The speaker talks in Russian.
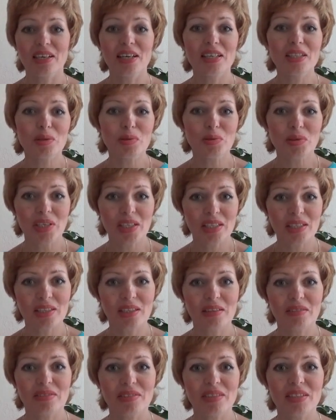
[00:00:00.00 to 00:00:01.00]

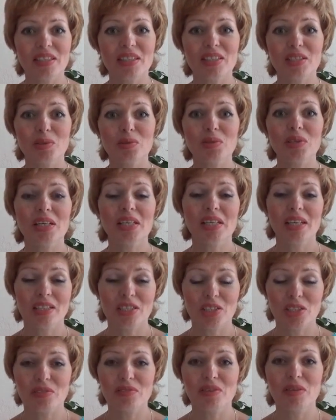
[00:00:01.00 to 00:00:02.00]
Конкурентов, которые
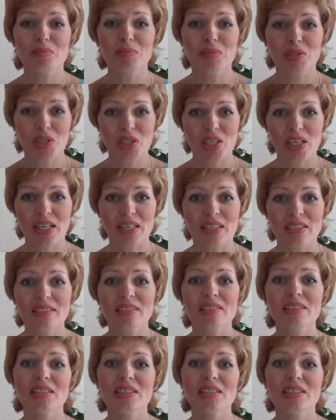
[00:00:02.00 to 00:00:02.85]
раньше вам мешали,